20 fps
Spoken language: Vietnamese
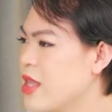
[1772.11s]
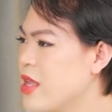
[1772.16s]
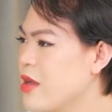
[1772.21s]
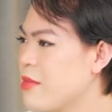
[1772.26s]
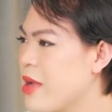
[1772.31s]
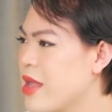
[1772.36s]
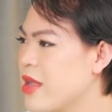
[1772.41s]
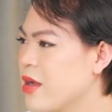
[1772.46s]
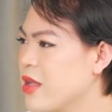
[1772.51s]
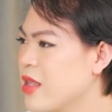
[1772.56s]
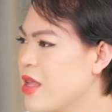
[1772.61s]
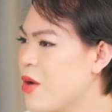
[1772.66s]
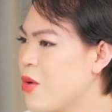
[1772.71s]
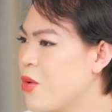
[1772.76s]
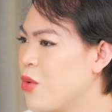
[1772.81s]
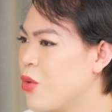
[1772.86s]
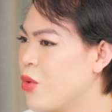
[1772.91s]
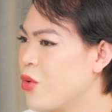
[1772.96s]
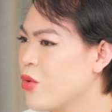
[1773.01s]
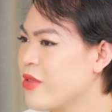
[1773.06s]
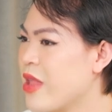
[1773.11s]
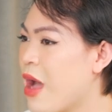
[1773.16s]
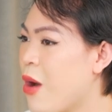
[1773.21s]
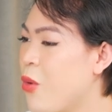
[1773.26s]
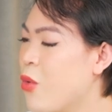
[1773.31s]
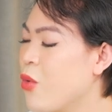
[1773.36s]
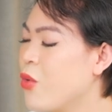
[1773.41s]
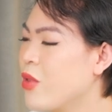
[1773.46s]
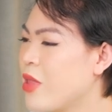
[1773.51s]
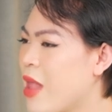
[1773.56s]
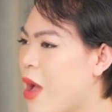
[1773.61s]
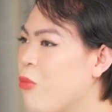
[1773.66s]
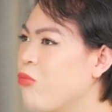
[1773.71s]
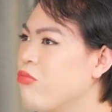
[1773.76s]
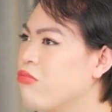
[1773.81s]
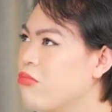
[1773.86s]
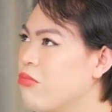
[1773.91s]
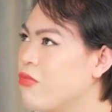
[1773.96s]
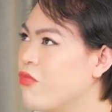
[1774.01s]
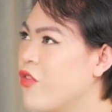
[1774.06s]
nhưng mà những điều đau
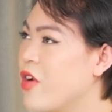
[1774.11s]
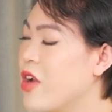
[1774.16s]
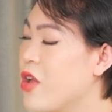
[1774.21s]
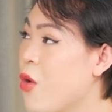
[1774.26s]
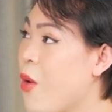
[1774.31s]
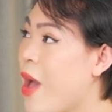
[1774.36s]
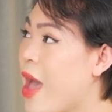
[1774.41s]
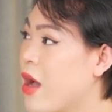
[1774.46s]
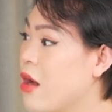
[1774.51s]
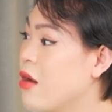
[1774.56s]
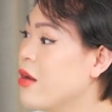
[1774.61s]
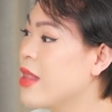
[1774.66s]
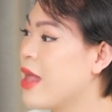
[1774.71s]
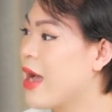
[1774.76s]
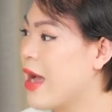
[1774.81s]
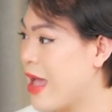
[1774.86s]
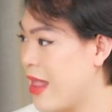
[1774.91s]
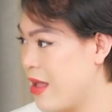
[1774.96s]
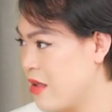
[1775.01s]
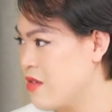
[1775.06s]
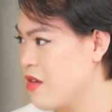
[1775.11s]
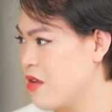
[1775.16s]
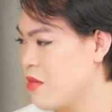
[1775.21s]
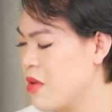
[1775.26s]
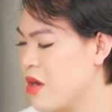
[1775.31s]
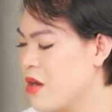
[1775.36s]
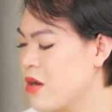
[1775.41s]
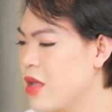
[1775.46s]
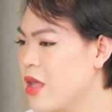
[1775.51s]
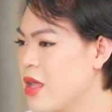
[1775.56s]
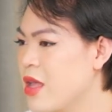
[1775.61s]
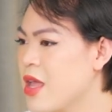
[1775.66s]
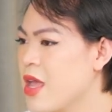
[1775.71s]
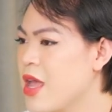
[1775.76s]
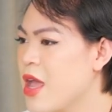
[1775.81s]
lòng với hoàng hơn là cả là chửi bới